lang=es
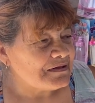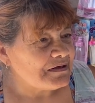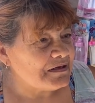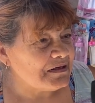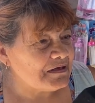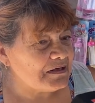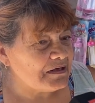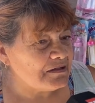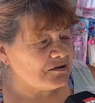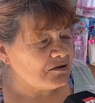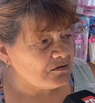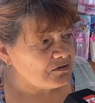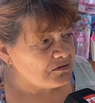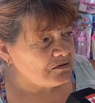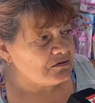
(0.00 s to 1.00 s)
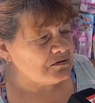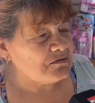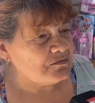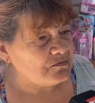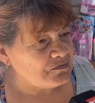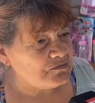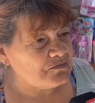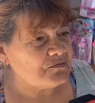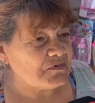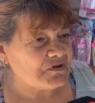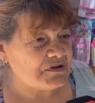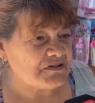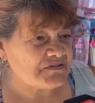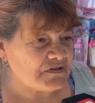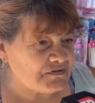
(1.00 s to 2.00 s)
Eh, no, no, no,
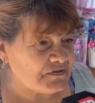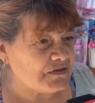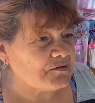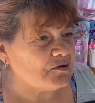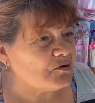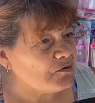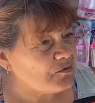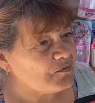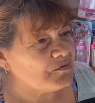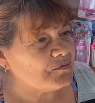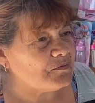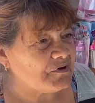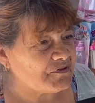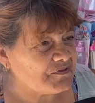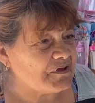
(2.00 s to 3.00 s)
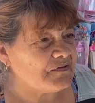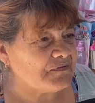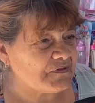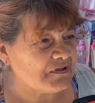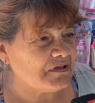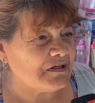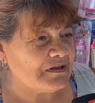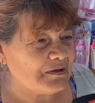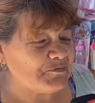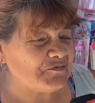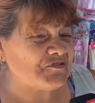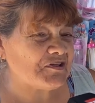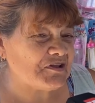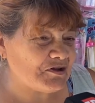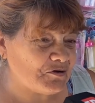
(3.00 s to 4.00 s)
gracias a Dios, bastante, la
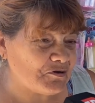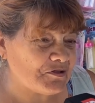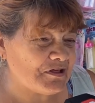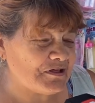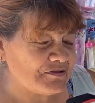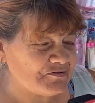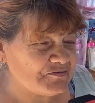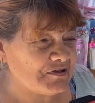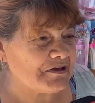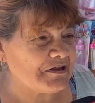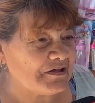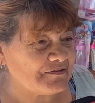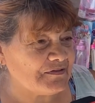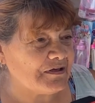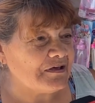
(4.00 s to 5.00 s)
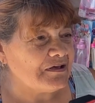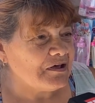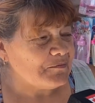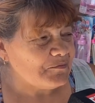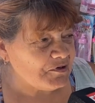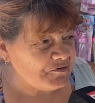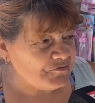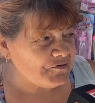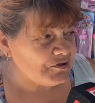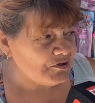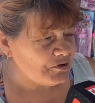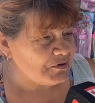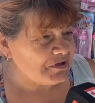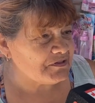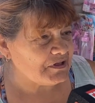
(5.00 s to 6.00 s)
misericordia de Dios es grande. Me defiendo
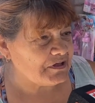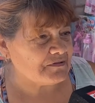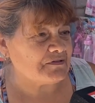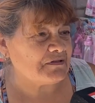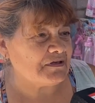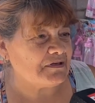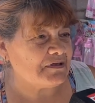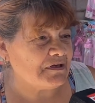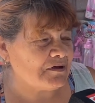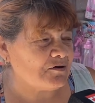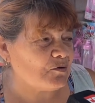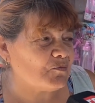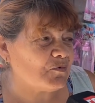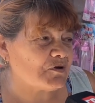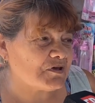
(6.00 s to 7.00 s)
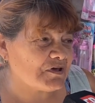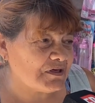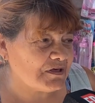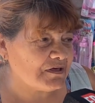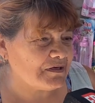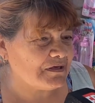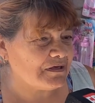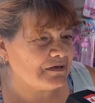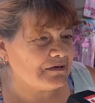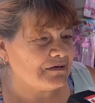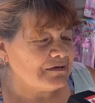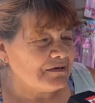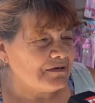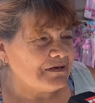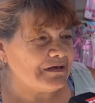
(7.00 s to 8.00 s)
bastante, es como que
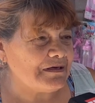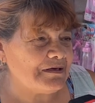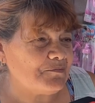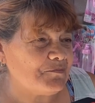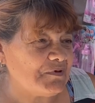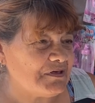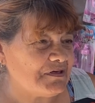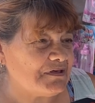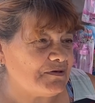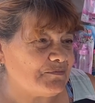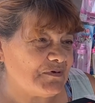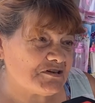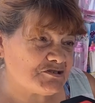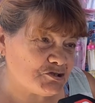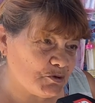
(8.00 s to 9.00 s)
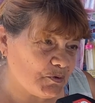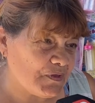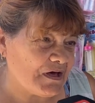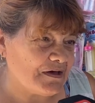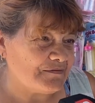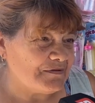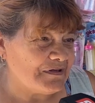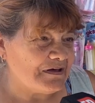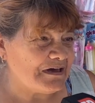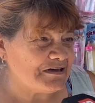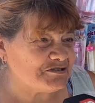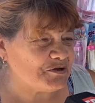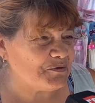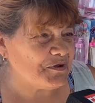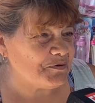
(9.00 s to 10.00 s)
eh, me ayuda a
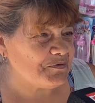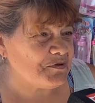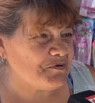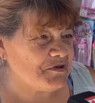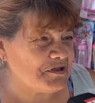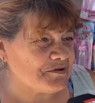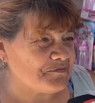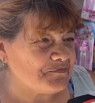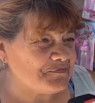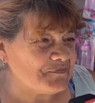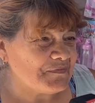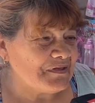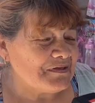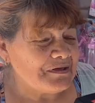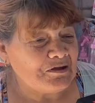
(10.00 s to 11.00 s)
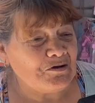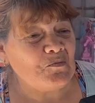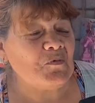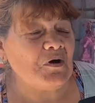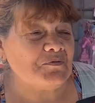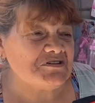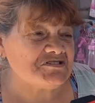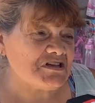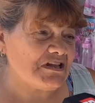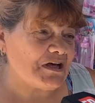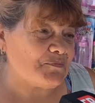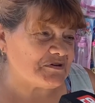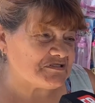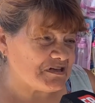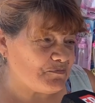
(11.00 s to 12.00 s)
sobrevivir como a veces la
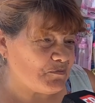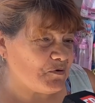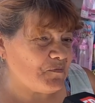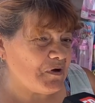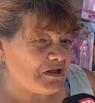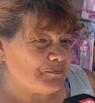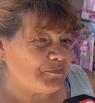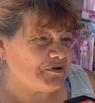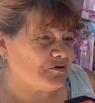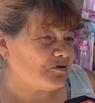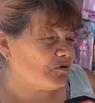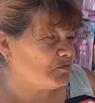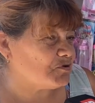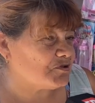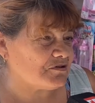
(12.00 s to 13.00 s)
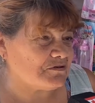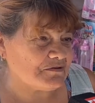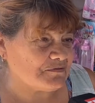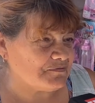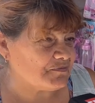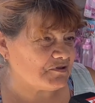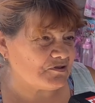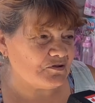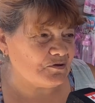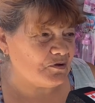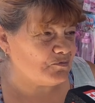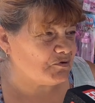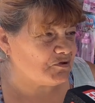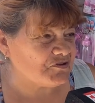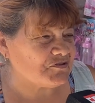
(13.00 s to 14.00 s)
pasamos mal, pero como todo, todo el
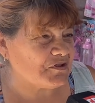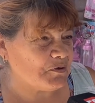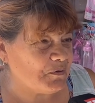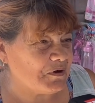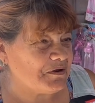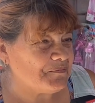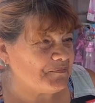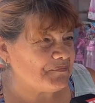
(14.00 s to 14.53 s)
mundo está igual.